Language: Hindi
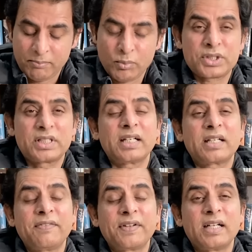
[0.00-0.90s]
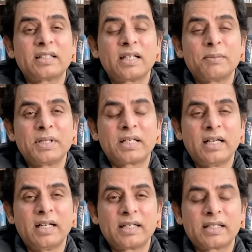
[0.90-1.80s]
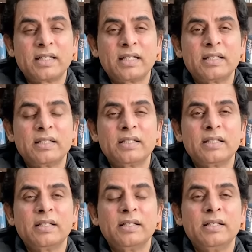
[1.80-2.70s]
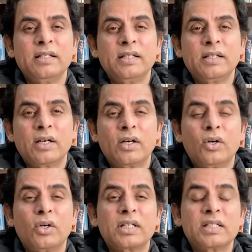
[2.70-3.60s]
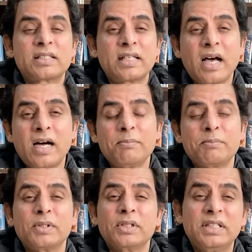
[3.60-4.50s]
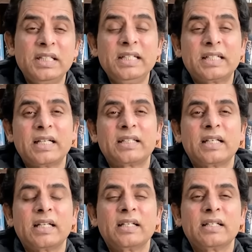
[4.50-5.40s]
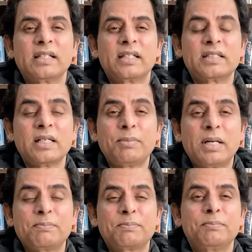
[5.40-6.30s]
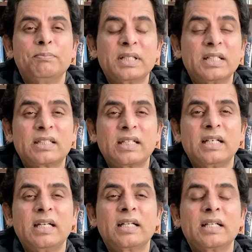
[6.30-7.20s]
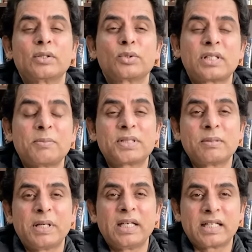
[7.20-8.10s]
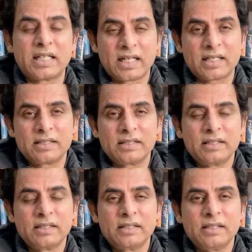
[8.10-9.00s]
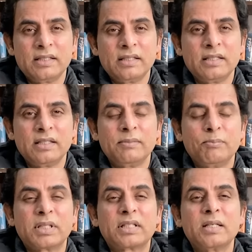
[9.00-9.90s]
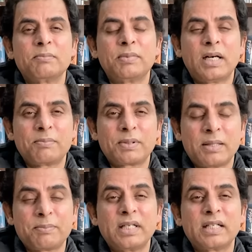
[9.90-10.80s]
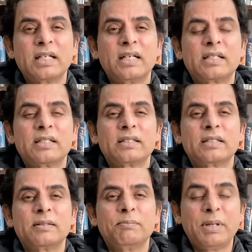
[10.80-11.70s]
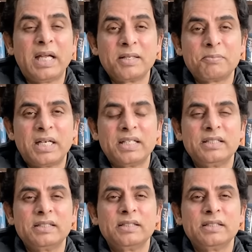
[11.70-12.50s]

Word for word: मुस्तक अफराद का अपने ख्याल रखना है और इस्लाम दीन कहता है कि जब आप मदद करने लगें तो सबसे पहले घर मतलब आपका अपना घर बहन भाई